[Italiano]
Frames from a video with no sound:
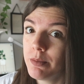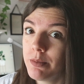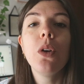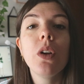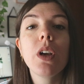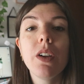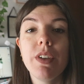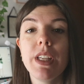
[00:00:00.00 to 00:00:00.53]

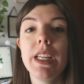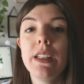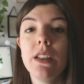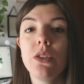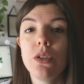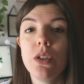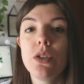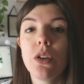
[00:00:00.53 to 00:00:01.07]
Quello che viene
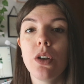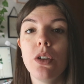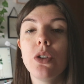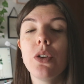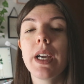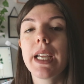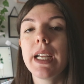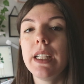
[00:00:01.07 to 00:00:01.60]
detto di
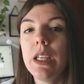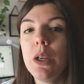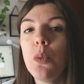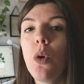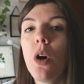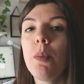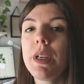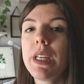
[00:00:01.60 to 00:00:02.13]
solito è che gli
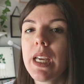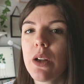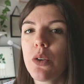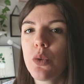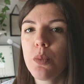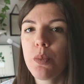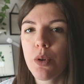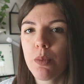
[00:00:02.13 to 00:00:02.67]
uomini
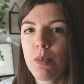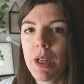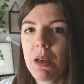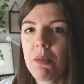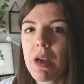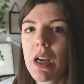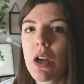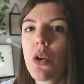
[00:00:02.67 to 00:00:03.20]
hanno un
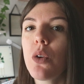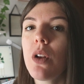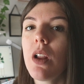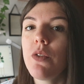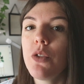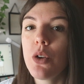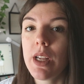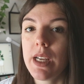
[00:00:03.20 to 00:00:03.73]
problema con la
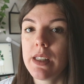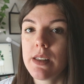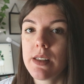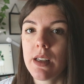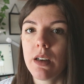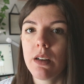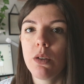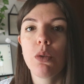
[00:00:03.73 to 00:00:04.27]

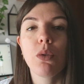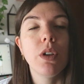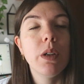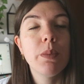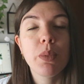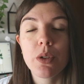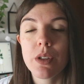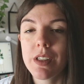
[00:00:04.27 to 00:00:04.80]
violenza, con
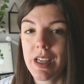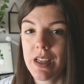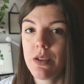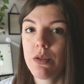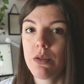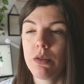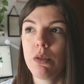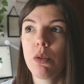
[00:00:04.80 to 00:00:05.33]
il
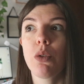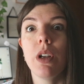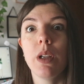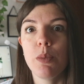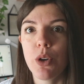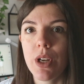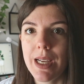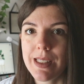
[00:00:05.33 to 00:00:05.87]
possesso, con le
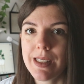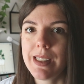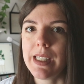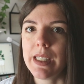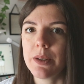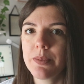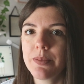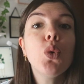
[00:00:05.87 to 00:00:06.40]

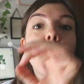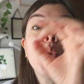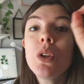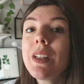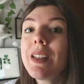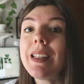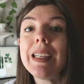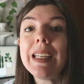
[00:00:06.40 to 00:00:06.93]
molestie.
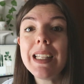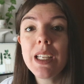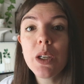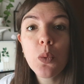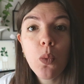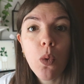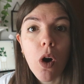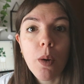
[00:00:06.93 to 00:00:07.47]
Tutti gli
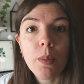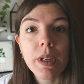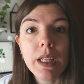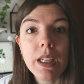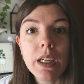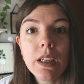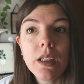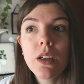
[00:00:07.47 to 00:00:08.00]

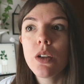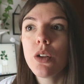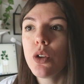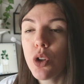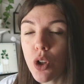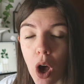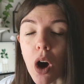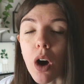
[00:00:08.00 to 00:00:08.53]
uomini
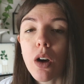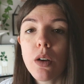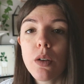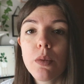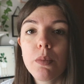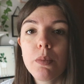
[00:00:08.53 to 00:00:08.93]
no.